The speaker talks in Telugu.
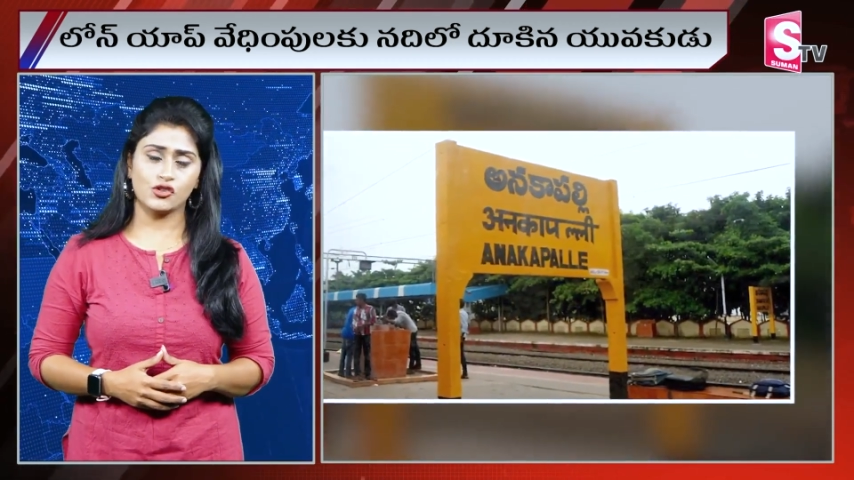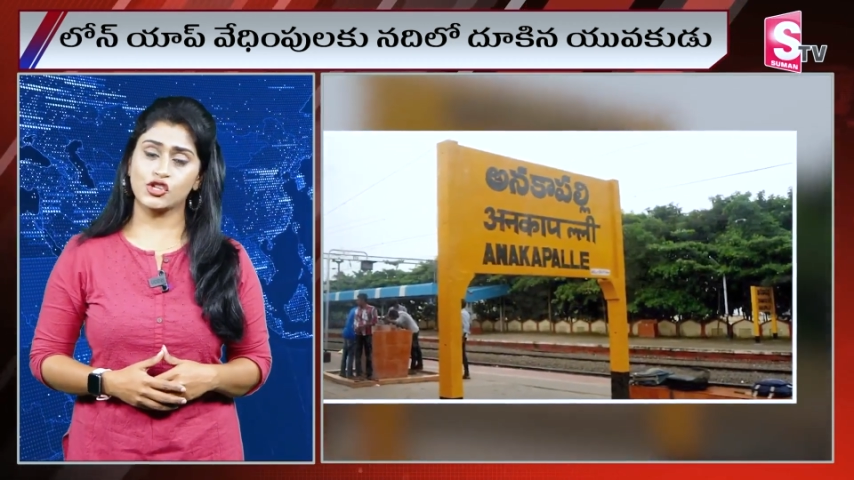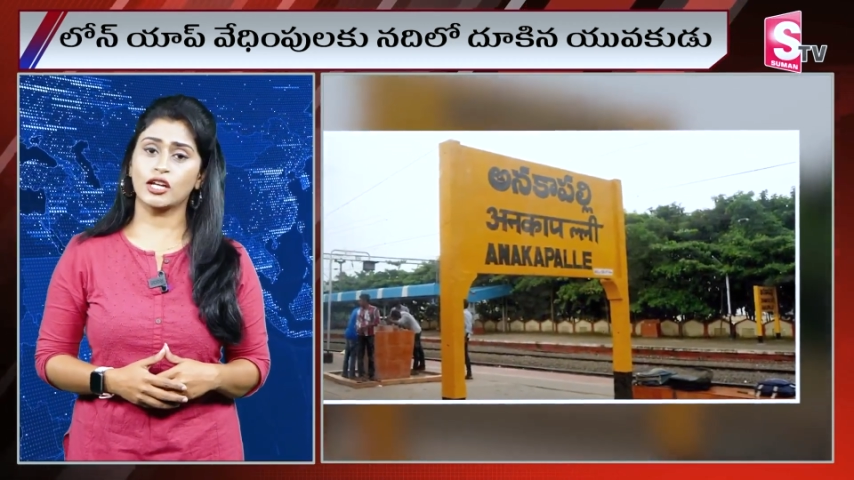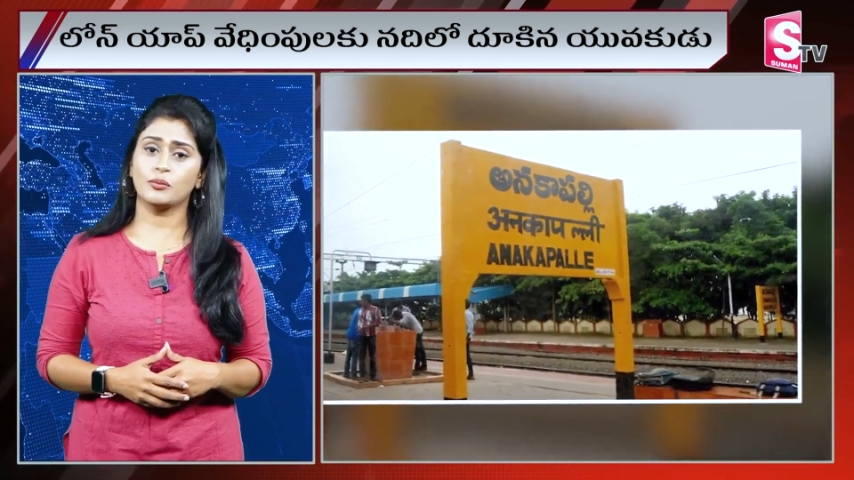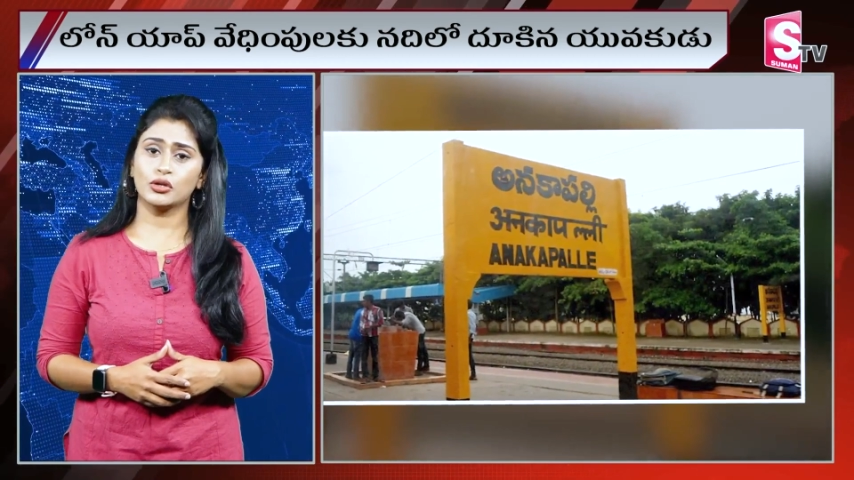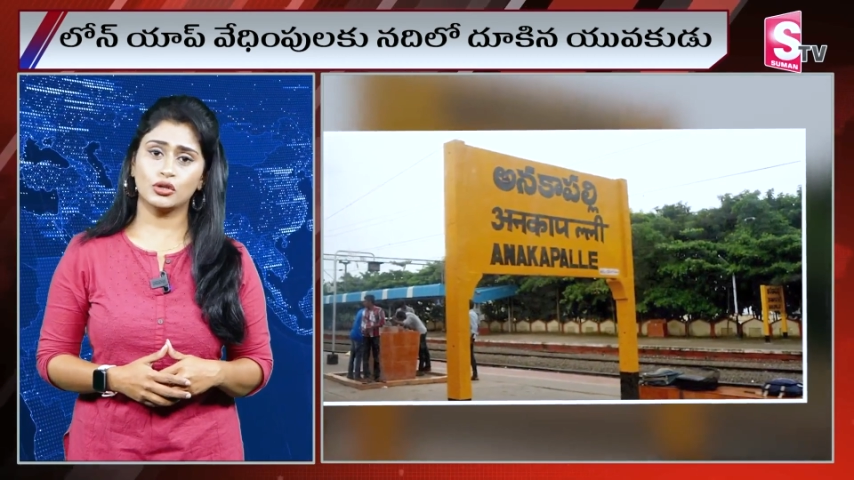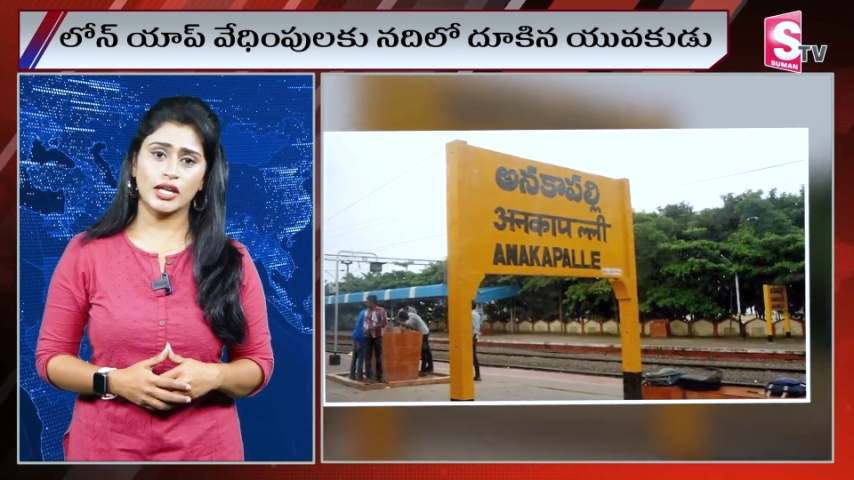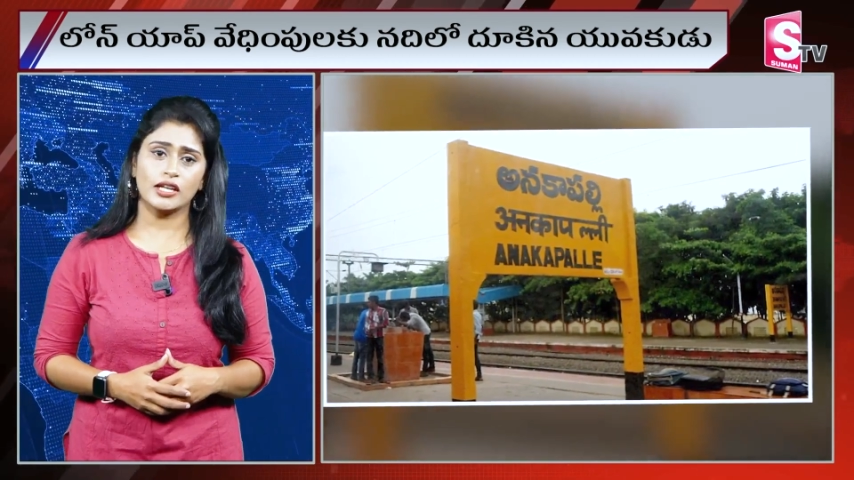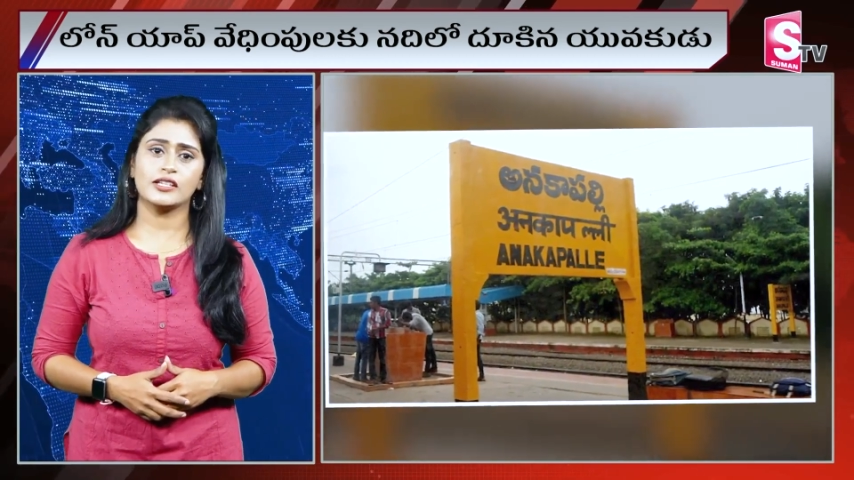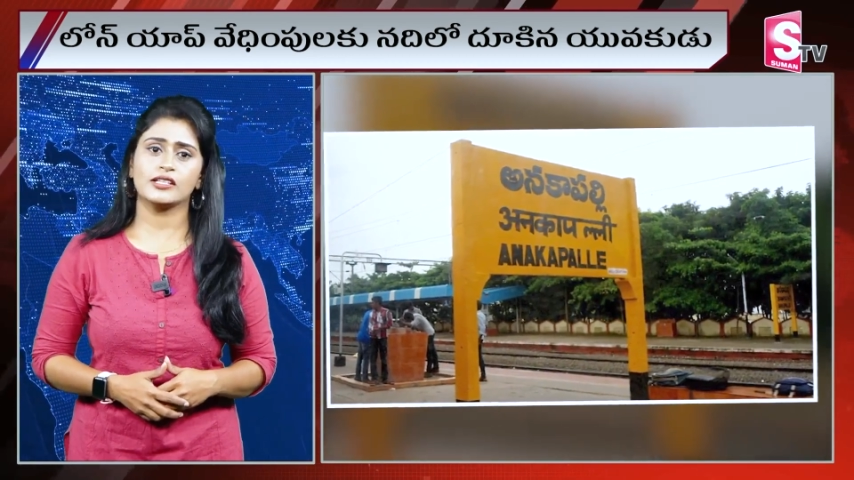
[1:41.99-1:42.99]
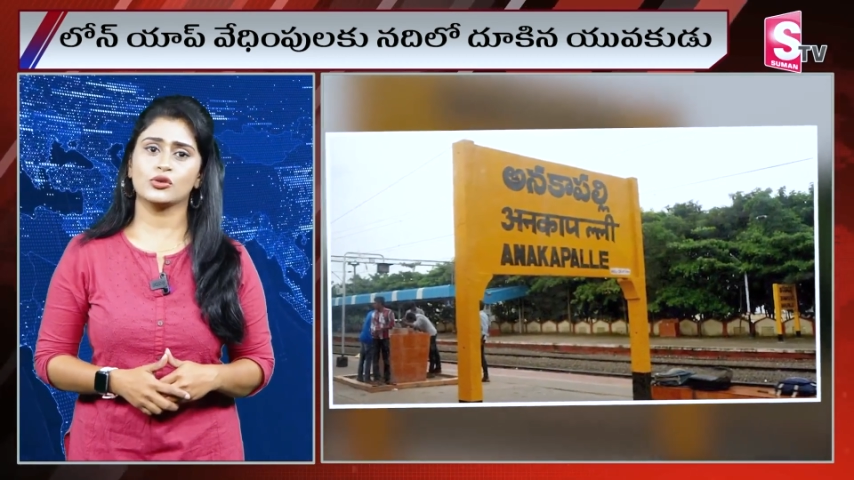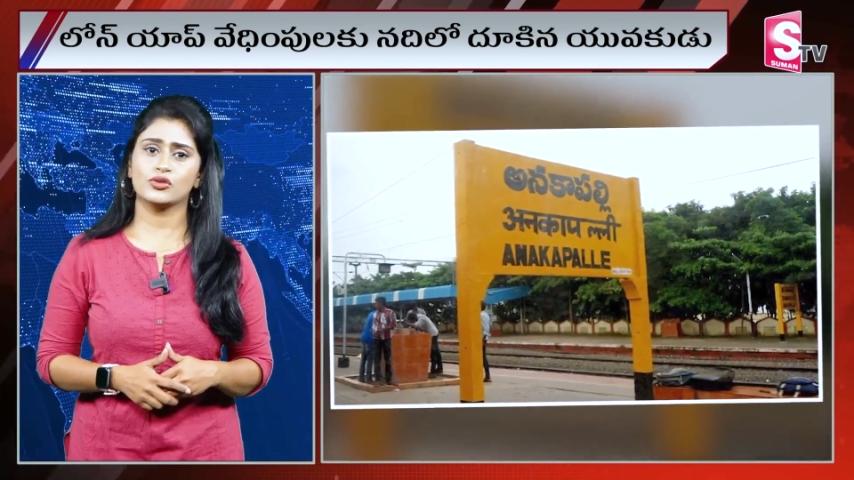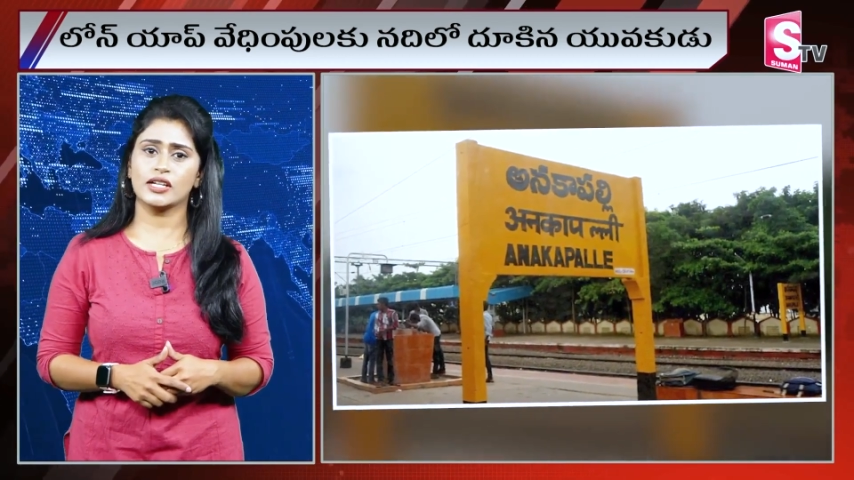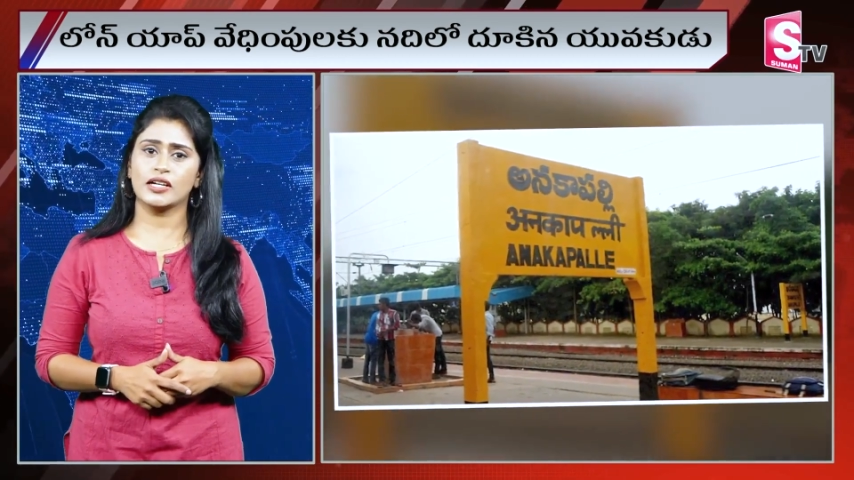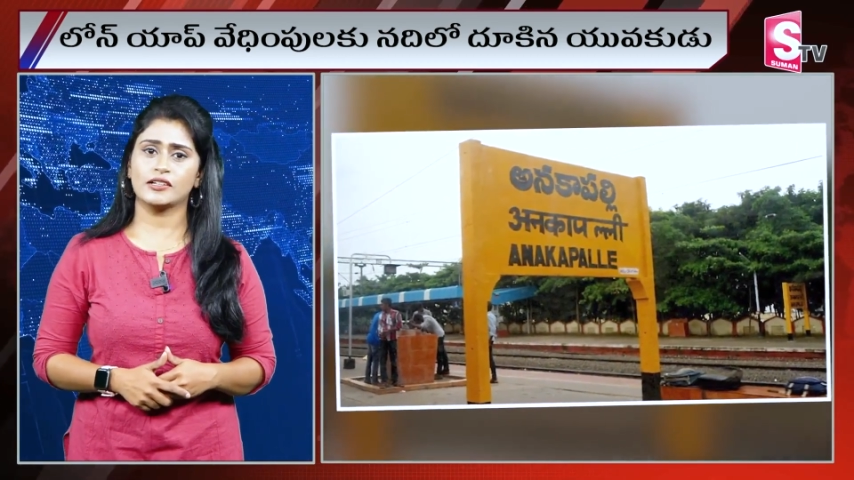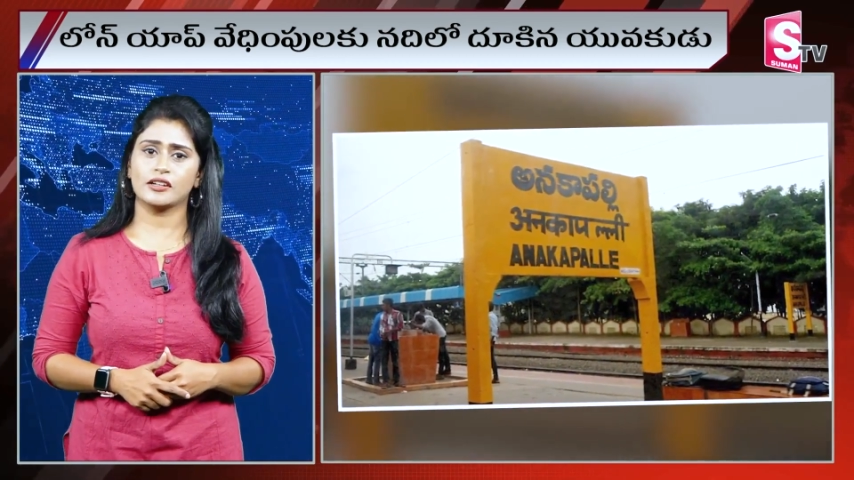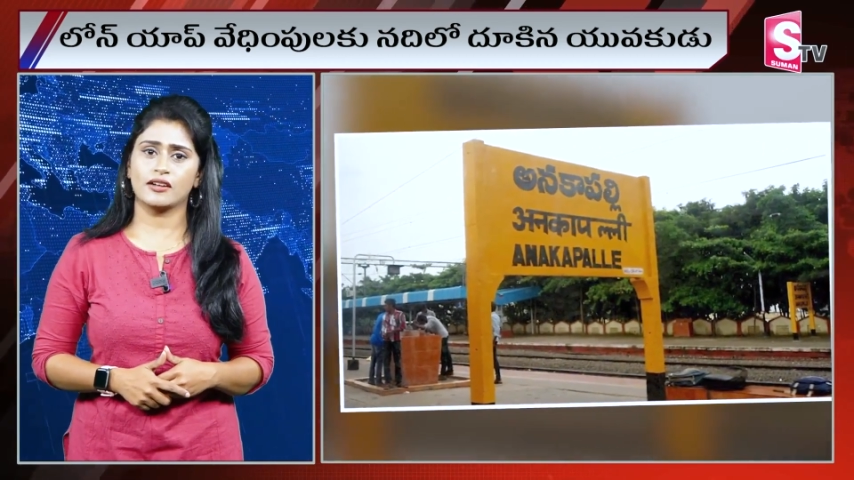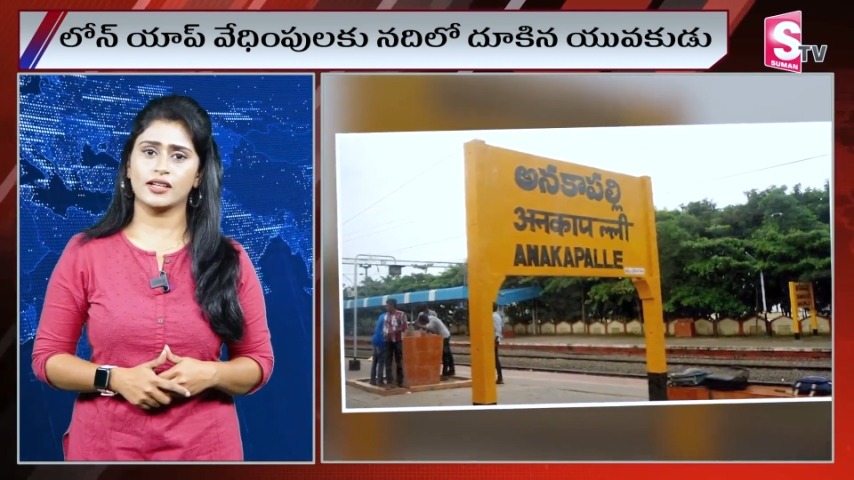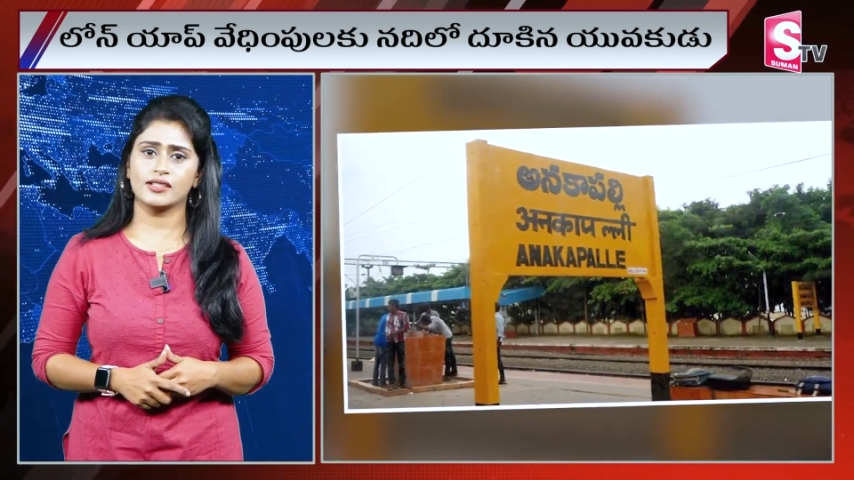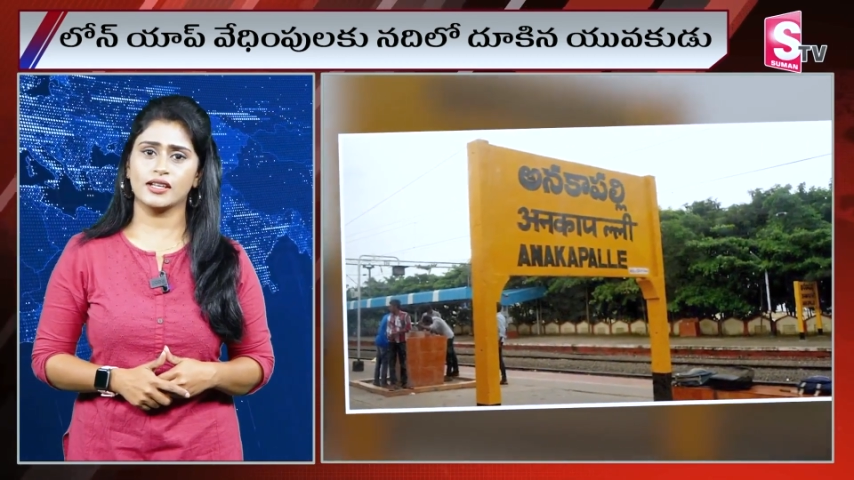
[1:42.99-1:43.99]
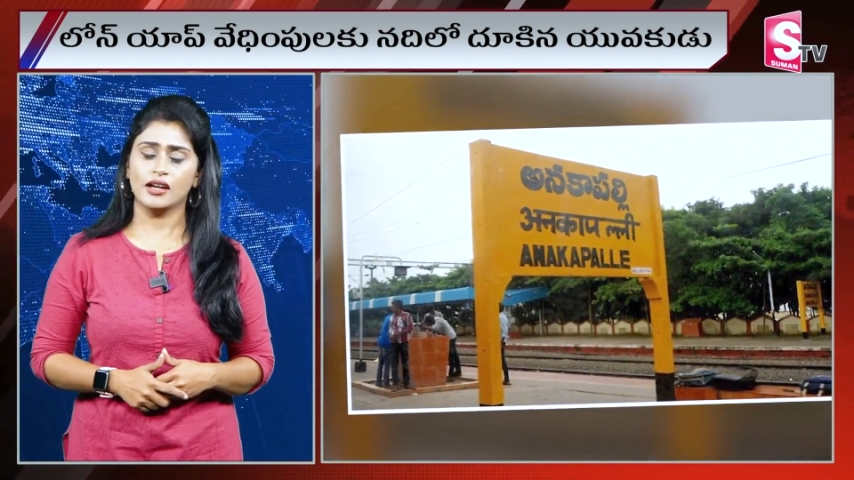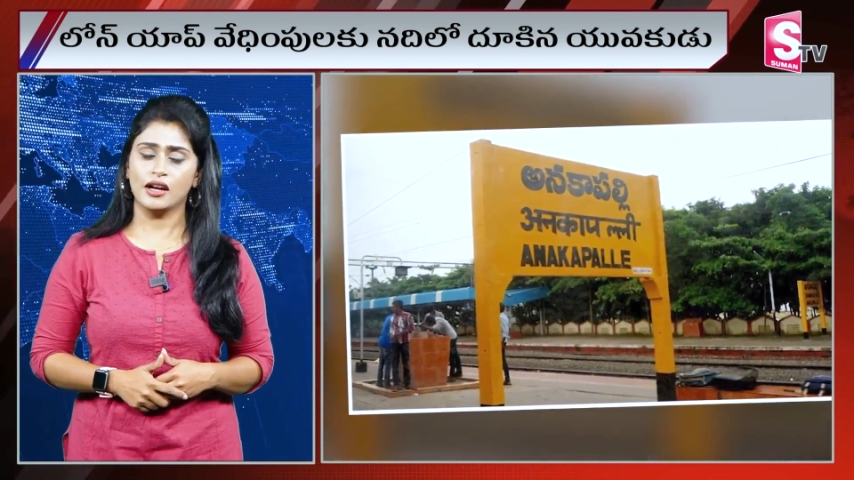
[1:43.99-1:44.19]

చనిపోతున్నానని సూసైడ్ లెటర్ రాసి